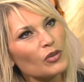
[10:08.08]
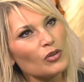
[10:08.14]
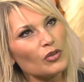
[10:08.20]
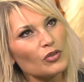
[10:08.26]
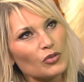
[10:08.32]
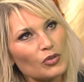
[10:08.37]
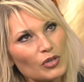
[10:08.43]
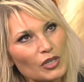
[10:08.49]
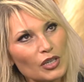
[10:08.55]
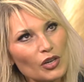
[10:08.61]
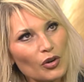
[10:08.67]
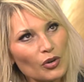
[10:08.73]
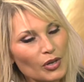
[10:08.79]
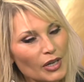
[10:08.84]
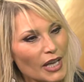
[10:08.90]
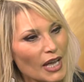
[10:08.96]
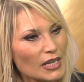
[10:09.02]
que ceux qui
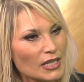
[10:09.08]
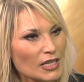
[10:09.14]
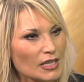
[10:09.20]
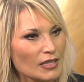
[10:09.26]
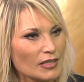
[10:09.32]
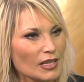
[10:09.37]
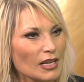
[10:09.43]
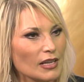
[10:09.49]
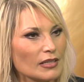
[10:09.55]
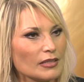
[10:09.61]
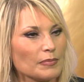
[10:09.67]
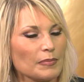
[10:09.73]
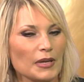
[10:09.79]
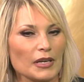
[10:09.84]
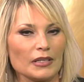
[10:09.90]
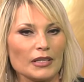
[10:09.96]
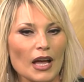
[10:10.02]
ont organisé les
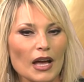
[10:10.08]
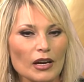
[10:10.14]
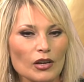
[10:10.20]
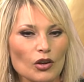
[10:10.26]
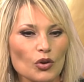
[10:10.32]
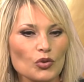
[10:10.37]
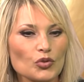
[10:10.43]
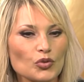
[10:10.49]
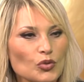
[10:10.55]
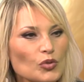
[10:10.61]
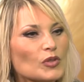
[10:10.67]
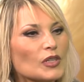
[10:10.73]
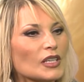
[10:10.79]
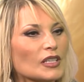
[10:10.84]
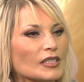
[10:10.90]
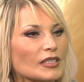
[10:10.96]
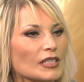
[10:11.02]
spectacles ont
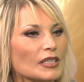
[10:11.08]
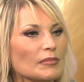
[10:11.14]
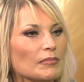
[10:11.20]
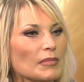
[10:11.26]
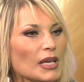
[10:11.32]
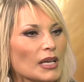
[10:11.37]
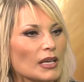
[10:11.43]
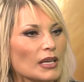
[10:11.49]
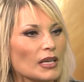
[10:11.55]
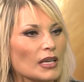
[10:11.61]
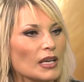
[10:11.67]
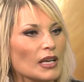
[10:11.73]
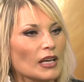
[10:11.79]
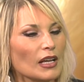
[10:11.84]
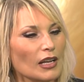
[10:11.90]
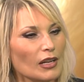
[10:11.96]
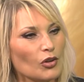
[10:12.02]
sous-estimé
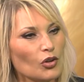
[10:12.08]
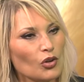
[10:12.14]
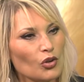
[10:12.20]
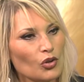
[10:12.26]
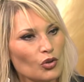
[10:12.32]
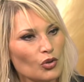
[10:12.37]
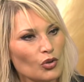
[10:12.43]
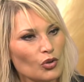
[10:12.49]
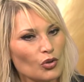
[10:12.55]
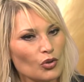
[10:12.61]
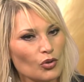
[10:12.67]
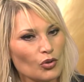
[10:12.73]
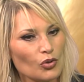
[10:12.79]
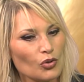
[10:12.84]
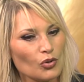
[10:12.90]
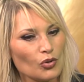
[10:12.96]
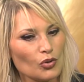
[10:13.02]

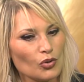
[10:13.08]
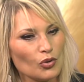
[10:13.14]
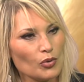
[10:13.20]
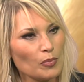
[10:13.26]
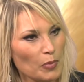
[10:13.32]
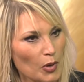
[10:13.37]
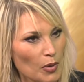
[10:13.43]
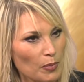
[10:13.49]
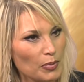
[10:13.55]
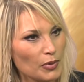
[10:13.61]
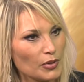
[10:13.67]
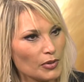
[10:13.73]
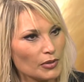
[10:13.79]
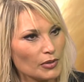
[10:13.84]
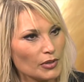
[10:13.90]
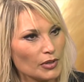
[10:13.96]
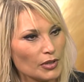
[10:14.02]
le, peuple.
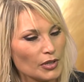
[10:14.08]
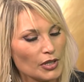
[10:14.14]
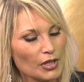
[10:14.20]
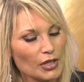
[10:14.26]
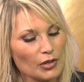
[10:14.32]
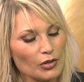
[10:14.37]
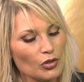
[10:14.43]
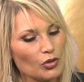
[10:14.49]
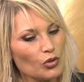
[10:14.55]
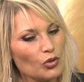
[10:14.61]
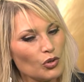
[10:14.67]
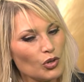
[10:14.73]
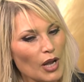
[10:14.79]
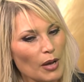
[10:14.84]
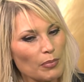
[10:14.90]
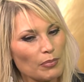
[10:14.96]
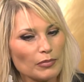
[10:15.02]
Le,
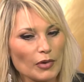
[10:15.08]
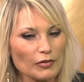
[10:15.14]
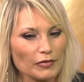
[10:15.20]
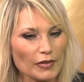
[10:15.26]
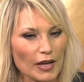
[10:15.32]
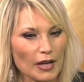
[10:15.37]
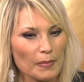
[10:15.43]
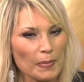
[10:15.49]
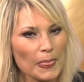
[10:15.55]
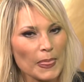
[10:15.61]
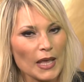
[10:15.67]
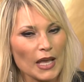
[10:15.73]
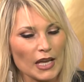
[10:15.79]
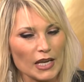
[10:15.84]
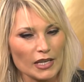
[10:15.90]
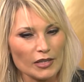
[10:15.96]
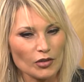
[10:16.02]
la, enfin,
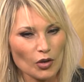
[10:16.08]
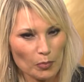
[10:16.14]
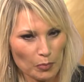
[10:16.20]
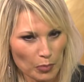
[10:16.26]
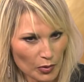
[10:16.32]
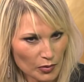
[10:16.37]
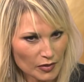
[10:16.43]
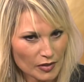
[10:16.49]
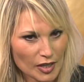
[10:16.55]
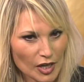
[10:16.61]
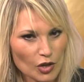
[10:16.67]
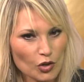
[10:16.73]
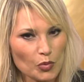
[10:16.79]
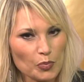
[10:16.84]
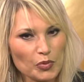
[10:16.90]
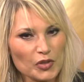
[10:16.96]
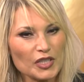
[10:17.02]
ils ont pensé
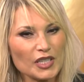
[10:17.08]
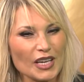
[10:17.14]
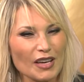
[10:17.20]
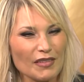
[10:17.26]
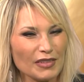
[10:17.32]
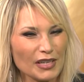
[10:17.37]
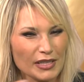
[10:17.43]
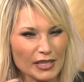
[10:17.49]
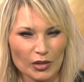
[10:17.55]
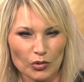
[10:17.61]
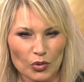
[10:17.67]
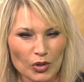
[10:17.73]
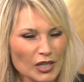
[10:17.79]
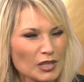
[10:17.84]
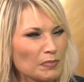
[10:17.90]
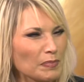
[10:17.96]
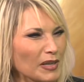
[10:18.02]
que puisqu'il y avait le
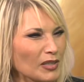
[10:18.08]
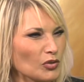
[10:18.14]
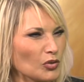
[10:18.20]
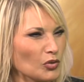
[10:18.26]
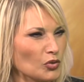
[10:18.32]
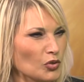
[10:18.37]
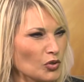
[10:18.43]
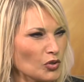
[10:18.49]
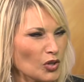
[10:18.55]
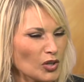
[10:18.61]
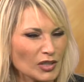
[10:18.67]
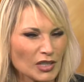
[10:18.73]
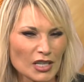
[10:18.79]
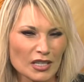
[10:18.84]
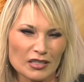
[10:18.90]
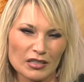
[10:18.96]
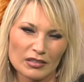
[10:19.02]
terrorisme, personne ne
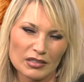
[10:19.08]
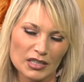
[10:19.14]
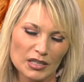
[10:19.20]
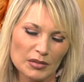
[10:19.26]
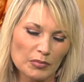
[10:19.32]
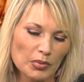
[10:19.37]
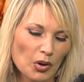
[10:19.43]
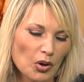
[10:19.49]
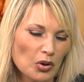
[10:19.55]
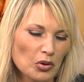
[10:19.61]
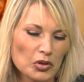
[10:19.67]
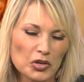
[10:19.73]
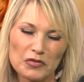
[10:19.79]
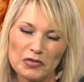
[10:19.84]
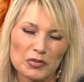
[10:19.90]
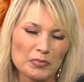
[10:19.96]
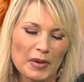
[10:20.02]
sortait. Ils ont dit, bon,
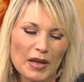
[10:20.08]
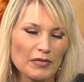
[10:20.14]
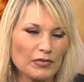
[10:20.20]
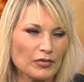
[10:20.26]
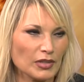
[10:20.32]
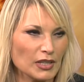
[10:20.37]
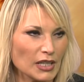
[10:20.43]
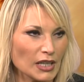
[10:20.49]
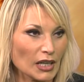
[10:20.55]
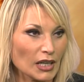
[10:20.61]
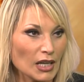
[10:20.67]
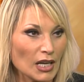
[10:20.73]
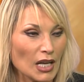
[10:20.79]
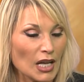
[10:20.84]
ils vont pas venir.